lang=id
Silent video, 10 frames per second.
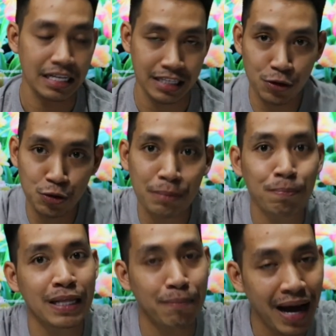satu
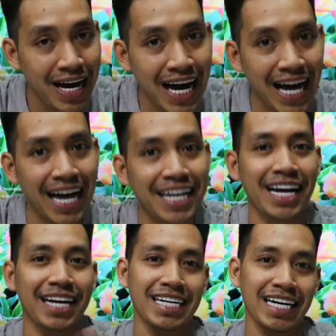tempat makan
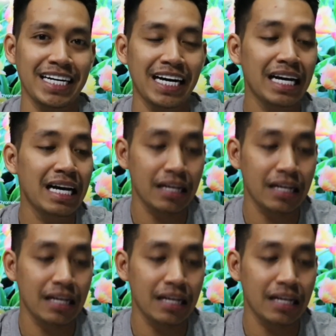kadang-kadang